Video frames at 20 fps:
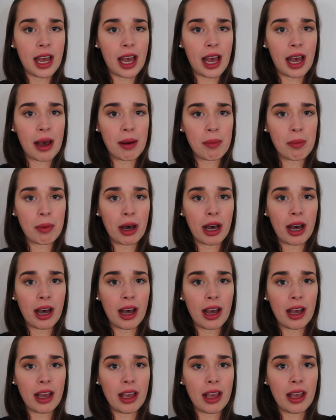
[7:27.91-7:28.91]

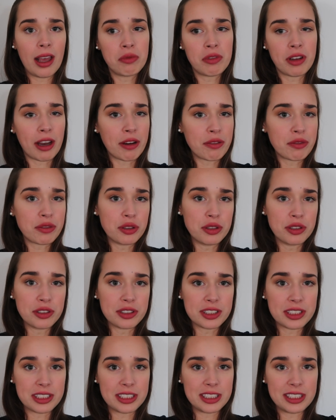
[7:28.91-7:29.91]
aber dafür,
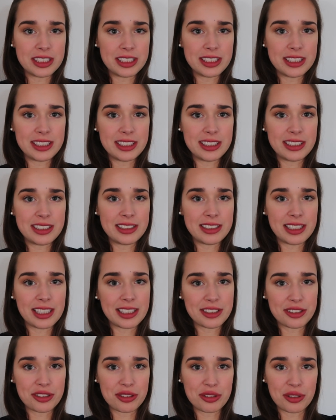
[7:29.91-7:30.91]
dass ich
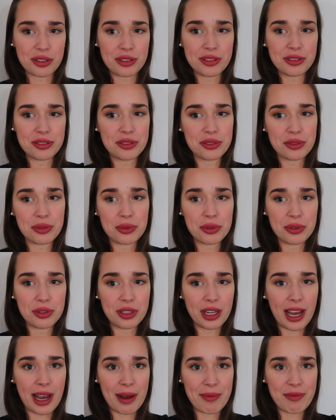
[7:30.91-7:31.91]
jetzt schon so
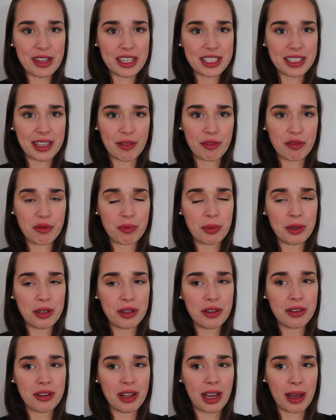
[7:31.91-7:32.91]
nah am Wettkampf
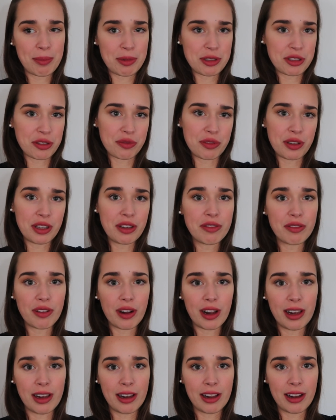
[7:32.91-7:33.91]
bin, habe ich auf jeden
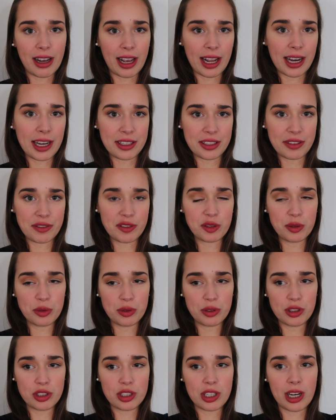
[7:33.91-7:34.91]
Fall relativ
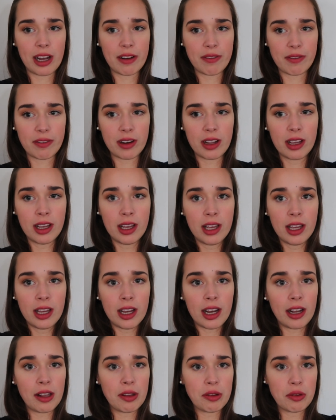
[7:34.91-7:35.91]
gut geschlafen.
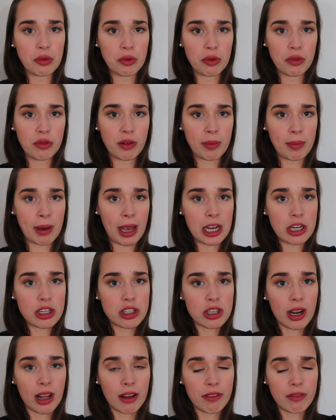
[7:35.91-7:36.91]
Also vom
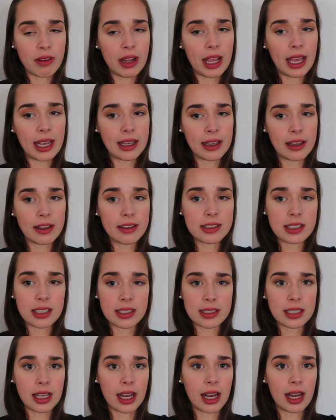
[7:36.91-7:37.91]
Einschlafen her ging es
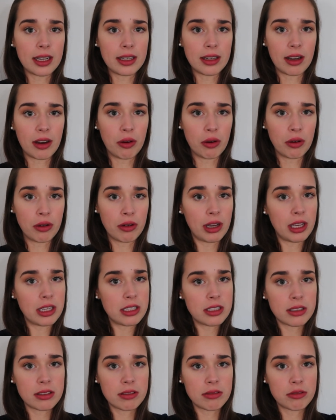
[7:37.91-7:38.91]
jetzt gerade auch
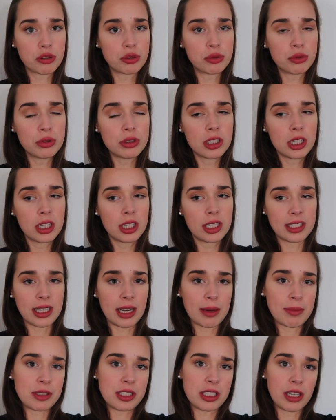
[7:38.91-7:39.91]
echt gut. Da
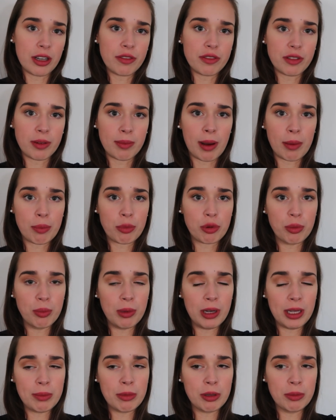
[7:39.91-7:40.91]
habe ich ja öfter mal
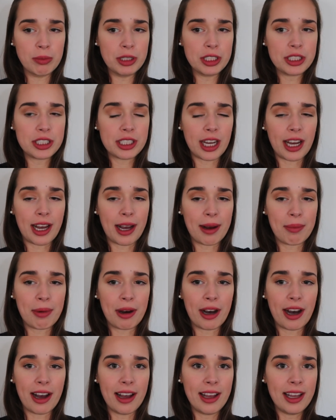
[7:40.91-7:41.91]
Probleme mit,
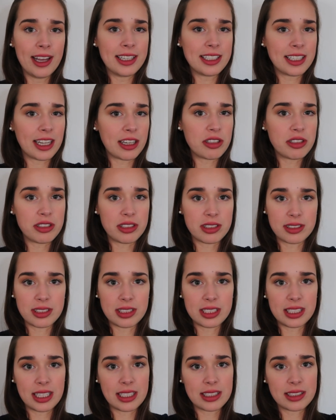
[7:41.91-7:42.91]
aber dadurch, dass
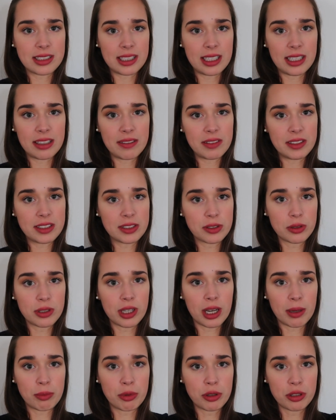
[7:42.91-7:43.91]
ich jetzt irgendwie so
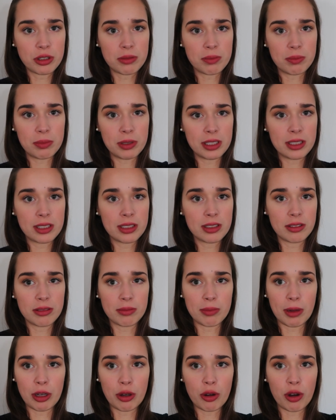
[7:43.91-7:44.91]
kaputt bin
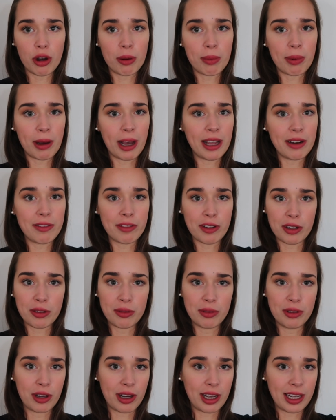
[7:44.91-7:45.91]
und mein Körper einfach
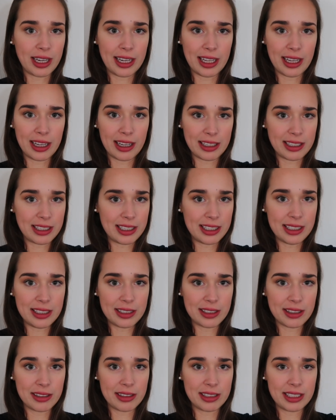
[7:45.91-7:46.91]
nur noch
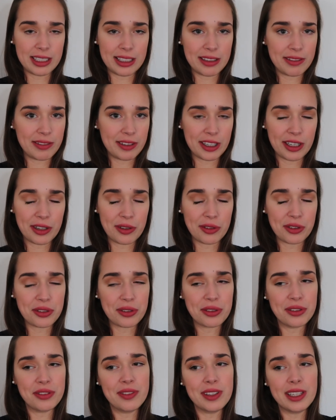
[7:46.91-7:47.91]
Energie irgendwie
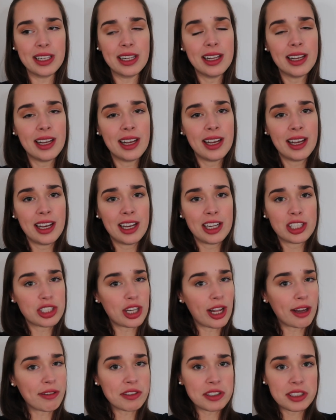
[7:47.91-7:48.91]
rausholen will,
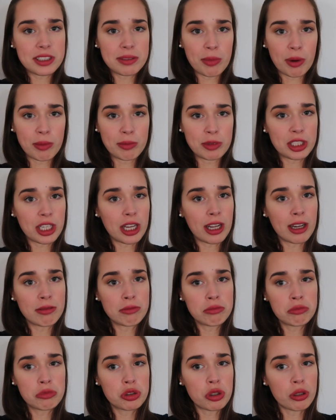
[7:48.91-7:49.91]
schlafe ich
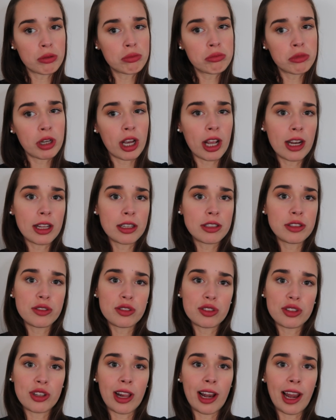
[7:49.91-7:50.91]
momentan schon relativ
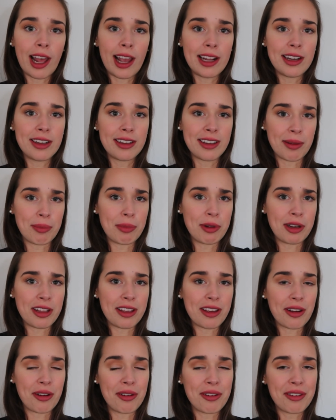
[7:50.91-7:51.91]
schnell ein. Da bin
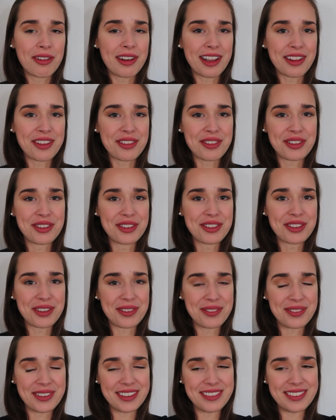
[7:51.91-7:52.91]
ich auch ganz froh
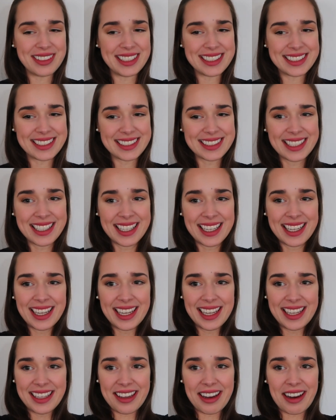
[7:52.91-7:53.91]
drum gewesen
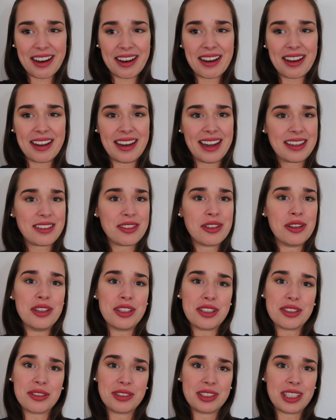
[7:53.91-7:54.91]
ja,
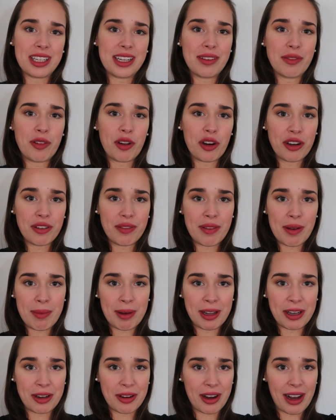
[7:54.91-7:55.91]
natürlich unter der Woche, wenn
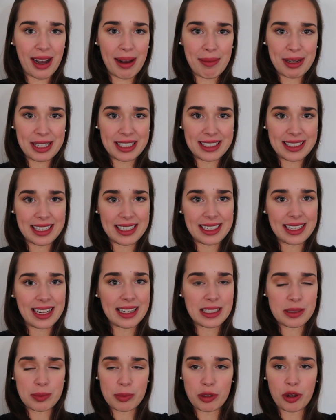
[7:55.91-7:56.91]
man noch arbeiten geht, und
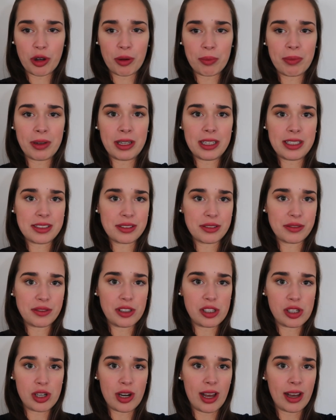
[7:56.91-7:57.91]
alles bekommt man nicht so
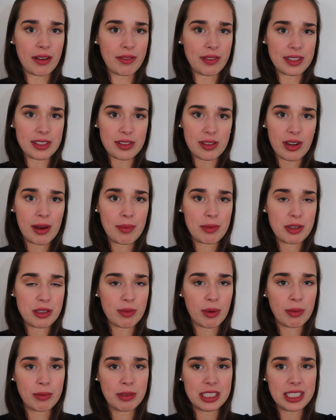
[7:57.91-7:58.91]
viel Schlaf. Also da habe ich
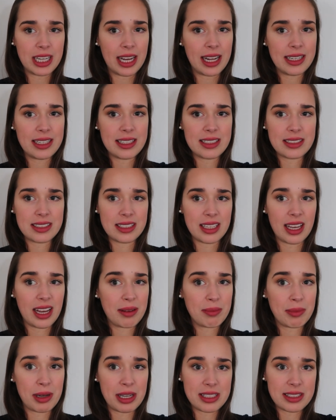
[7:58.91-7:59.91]
momentan jetzt
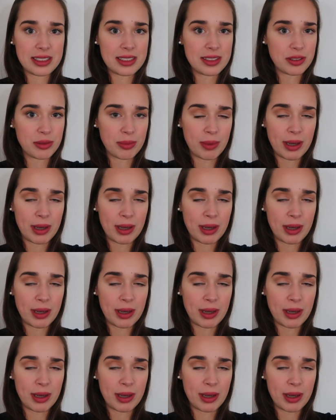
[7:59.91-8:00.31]
ja meistens so